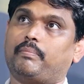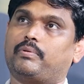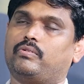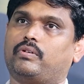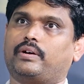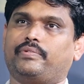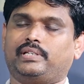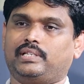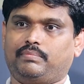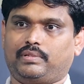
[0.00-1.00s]
మేము ఇప్పుడు ఒక
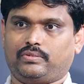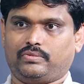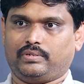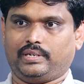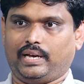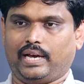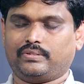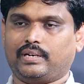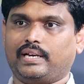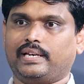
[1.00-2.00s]
విషయం చెప్తాం చూడండి
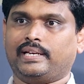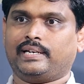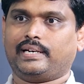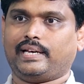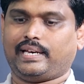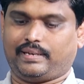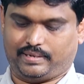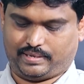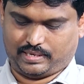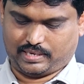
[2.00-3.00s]
యాక్చువల్గా ఏంటి అంటే
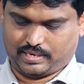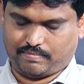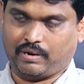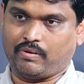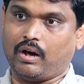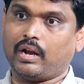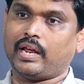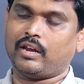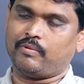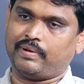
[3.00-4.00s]
మనం
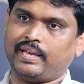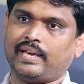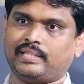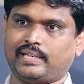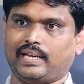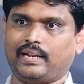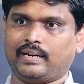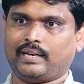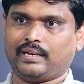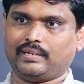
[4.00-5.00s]
ఆన్లైన్లో మనీ ఏం
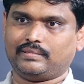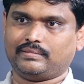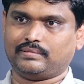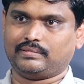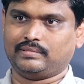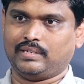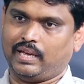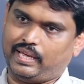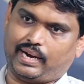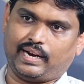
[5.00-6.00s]
చేయాలన్నా
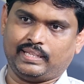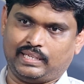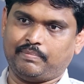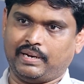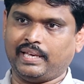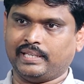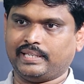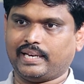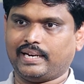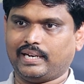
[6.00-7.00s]
ఎక్కడైనా సరే మనీ ఏం
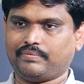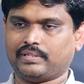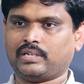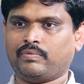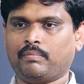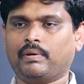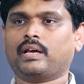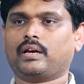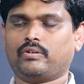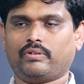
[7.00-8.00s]
చేయాలంటే ఫస్ట్ ఆఫ్ ఆల్
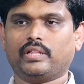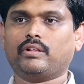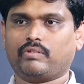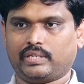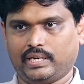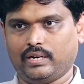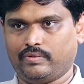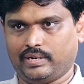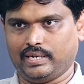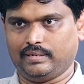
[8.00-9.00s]
మనకంటూ ఏదైనా ఒక స్కిల్
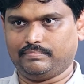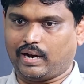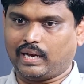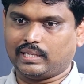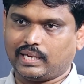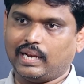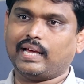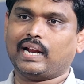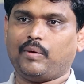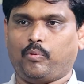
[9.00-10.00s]
ఉండాలి ఆ స్కిల్
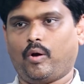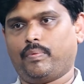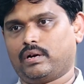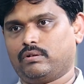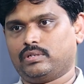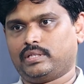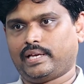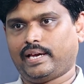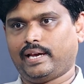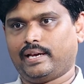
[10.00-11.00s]
కనుక ప్రాపర్గా
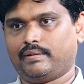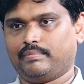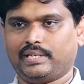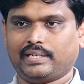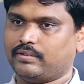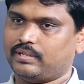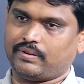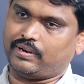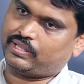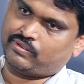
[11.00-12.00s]
వస్తే సిక్స్టీ టు
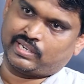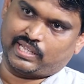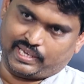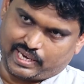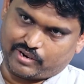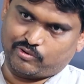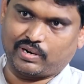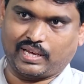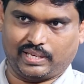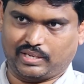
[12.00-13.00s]
సెవెంటీ థౌసండ్ కాదు ఇంకా ఎక్కువ
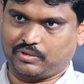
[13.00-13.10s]
కూడా ఎర్న్